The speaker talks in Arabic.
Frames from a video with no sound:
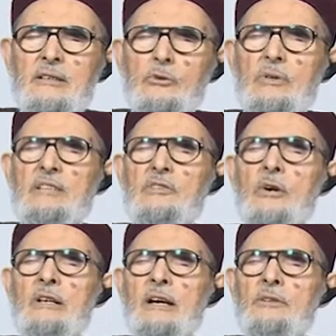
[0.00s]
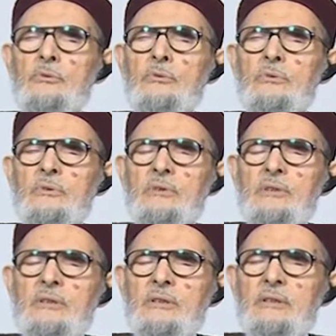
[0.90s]
يقاطعون العدو
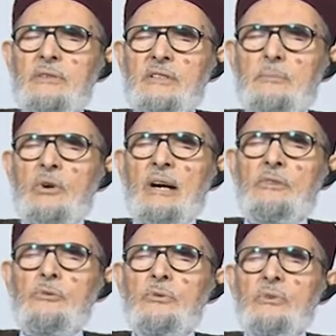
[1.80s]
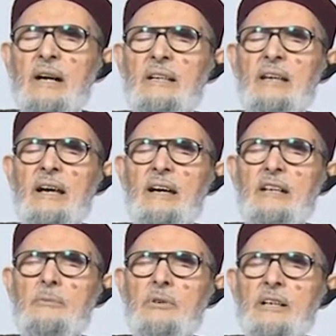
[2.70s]
سموه عدو خلي
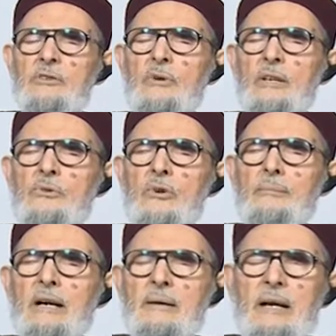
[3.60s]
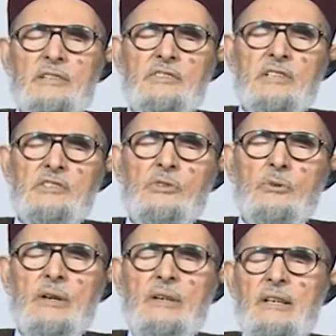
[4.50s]
يحارب يقاطع عدوه ما عايش
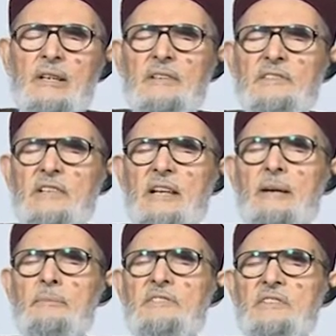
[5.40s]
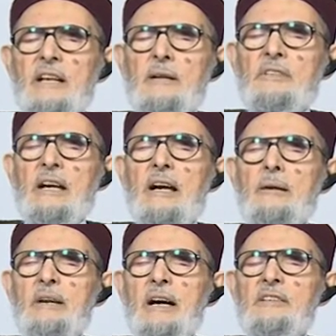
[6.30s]
يشتروا سلعة السلعة
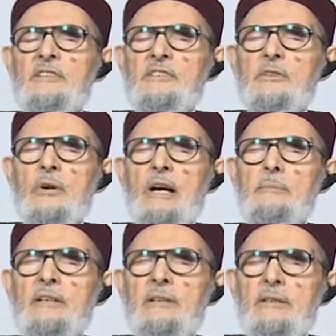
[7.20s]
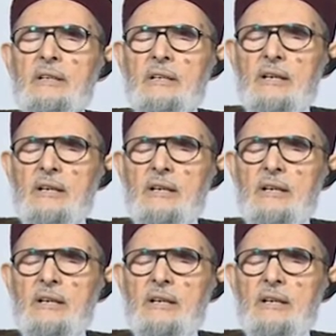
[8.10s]
متاعها ما عايش يشتروها أبدا